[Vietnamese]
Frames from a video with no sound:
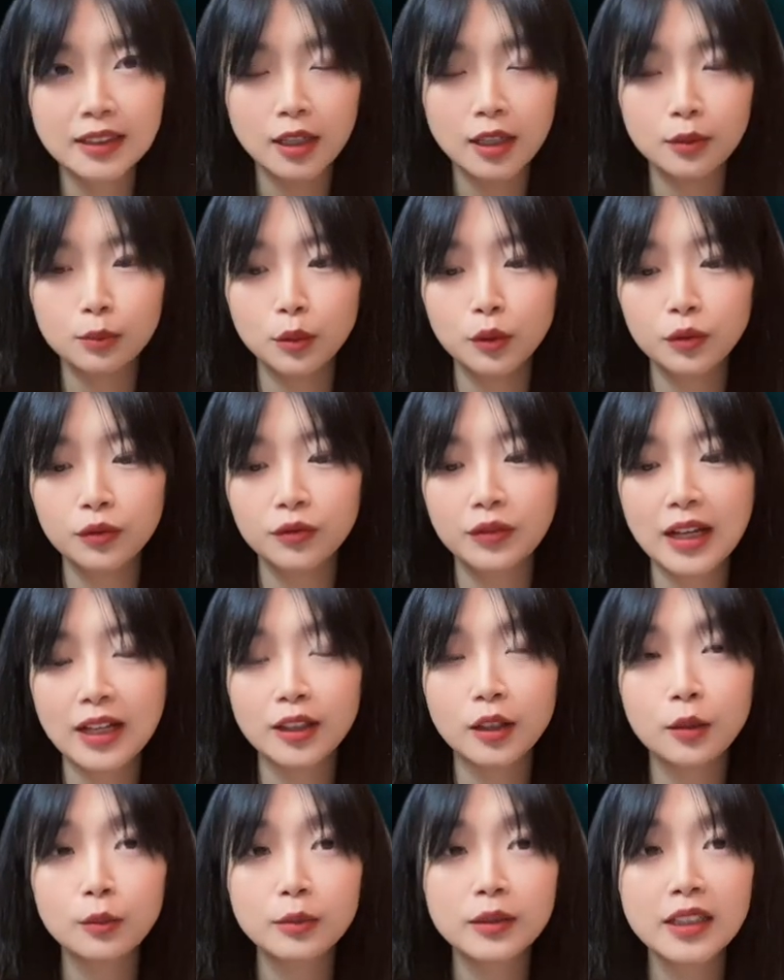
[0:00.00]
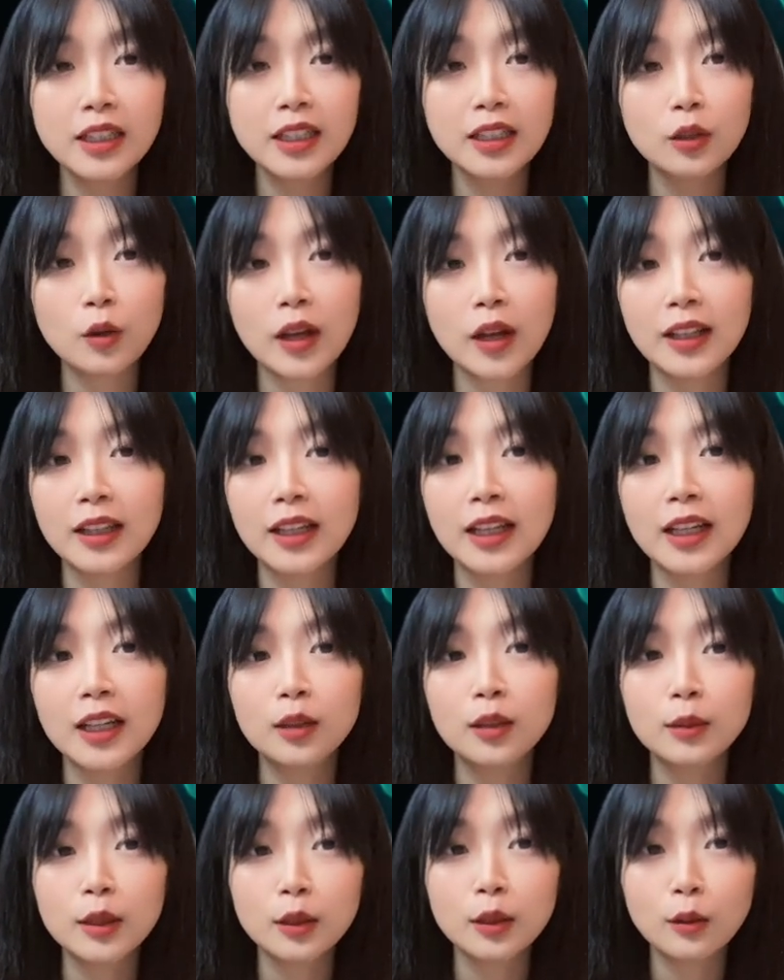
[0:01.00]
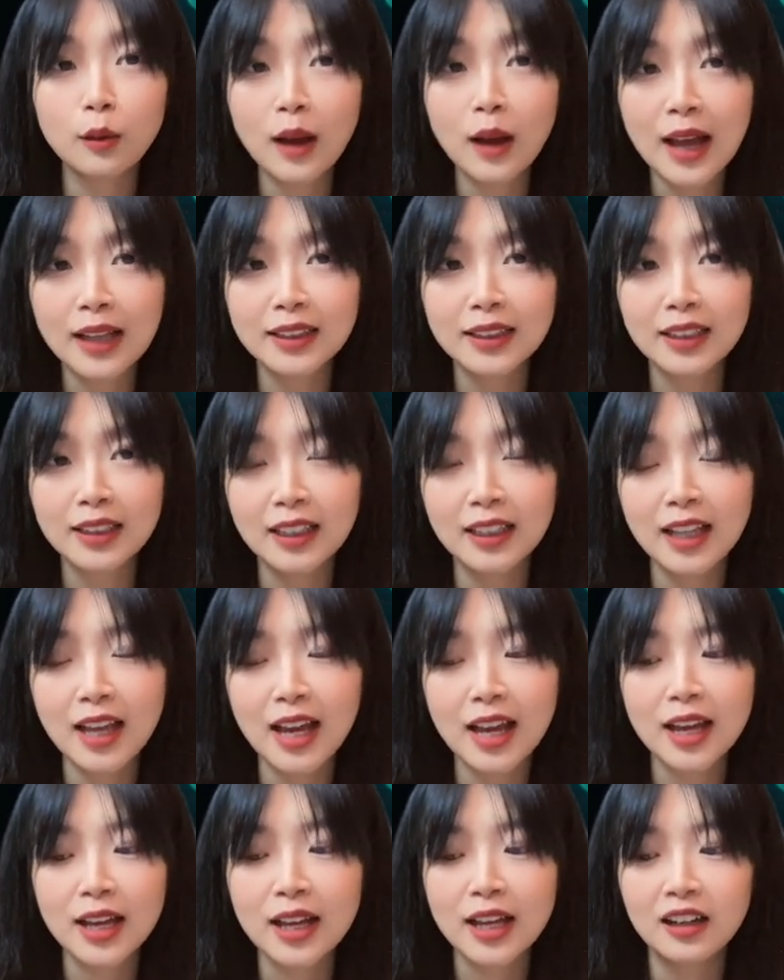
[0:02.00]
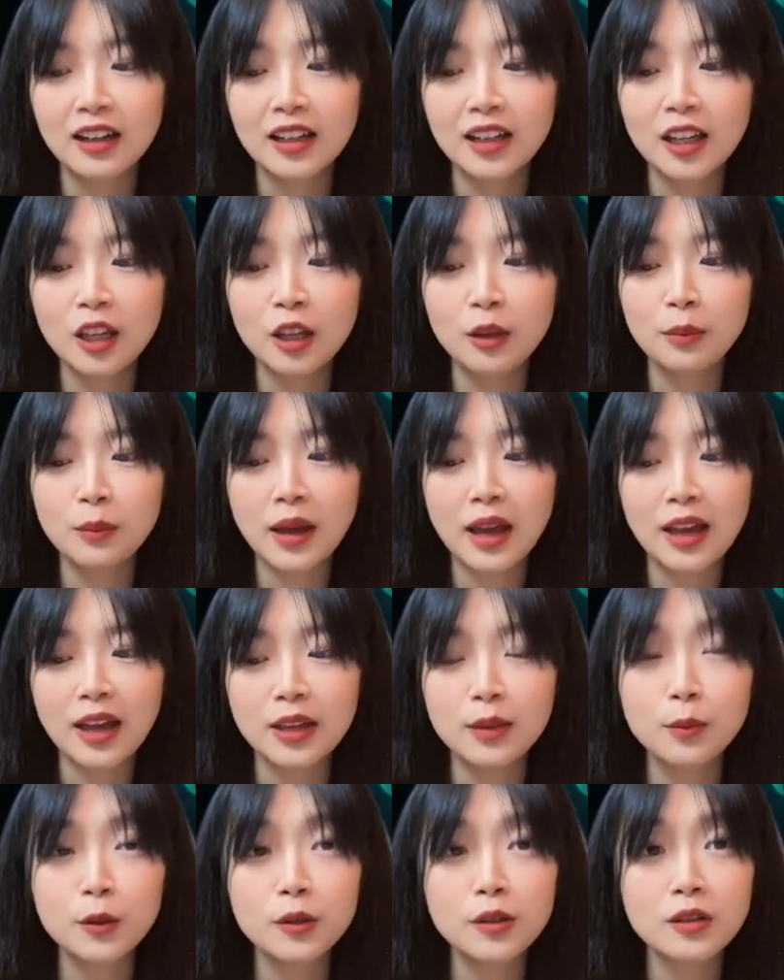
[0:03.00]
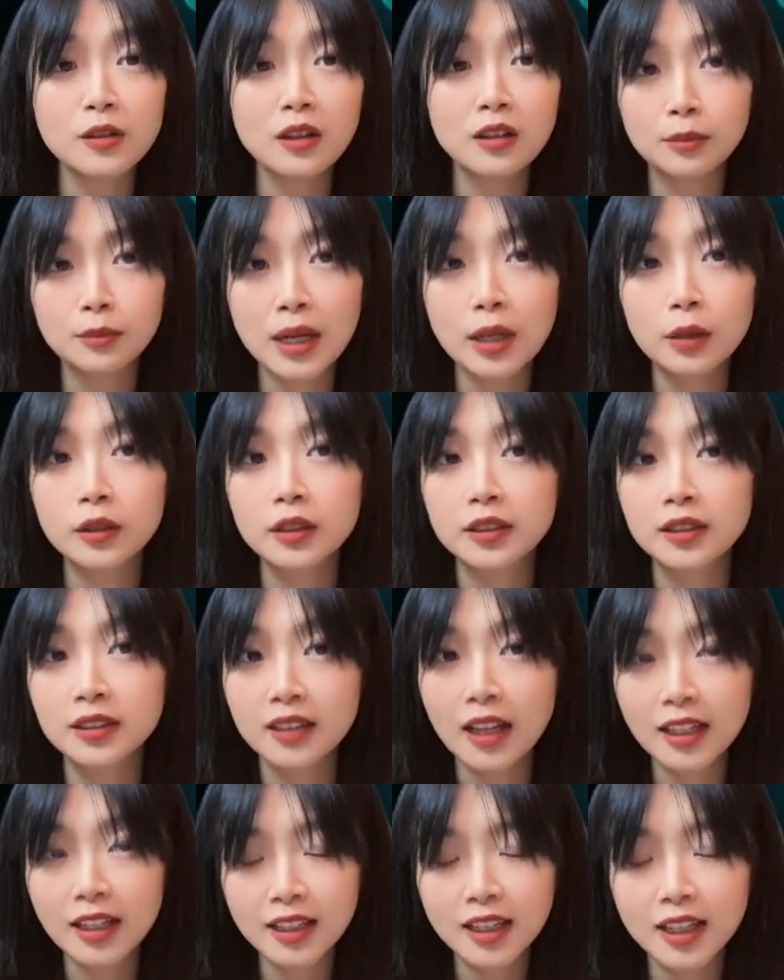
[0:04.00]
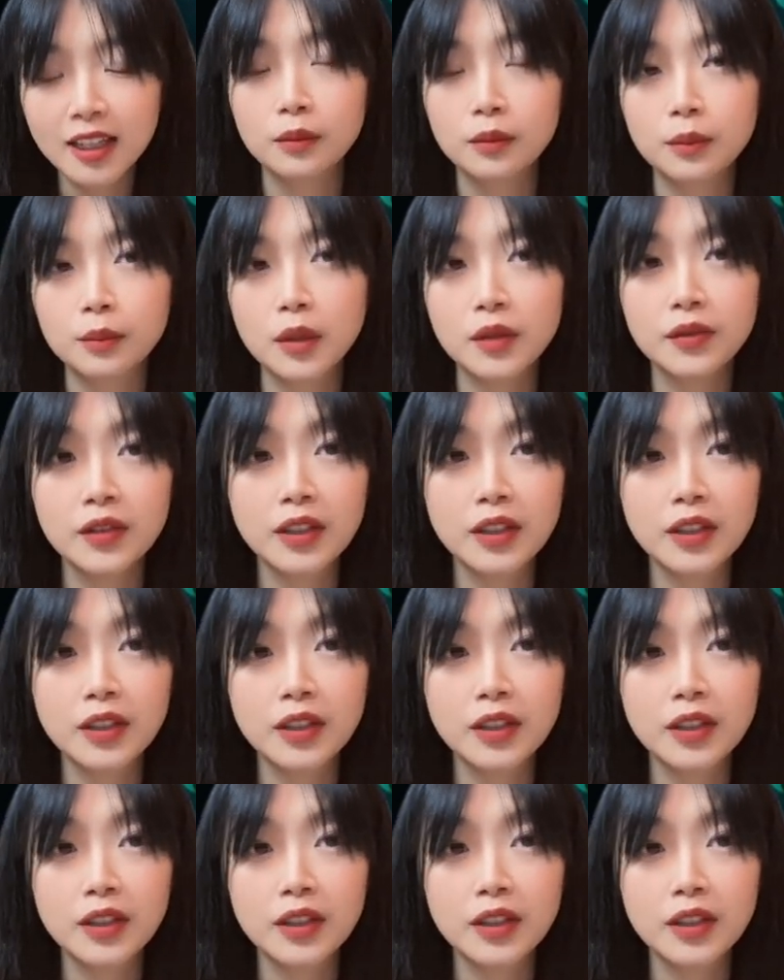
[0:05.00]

một vài thông tin ngoài lề không liên quan đấy là khi mà imposter bắt đầu được stake ý, bởi vì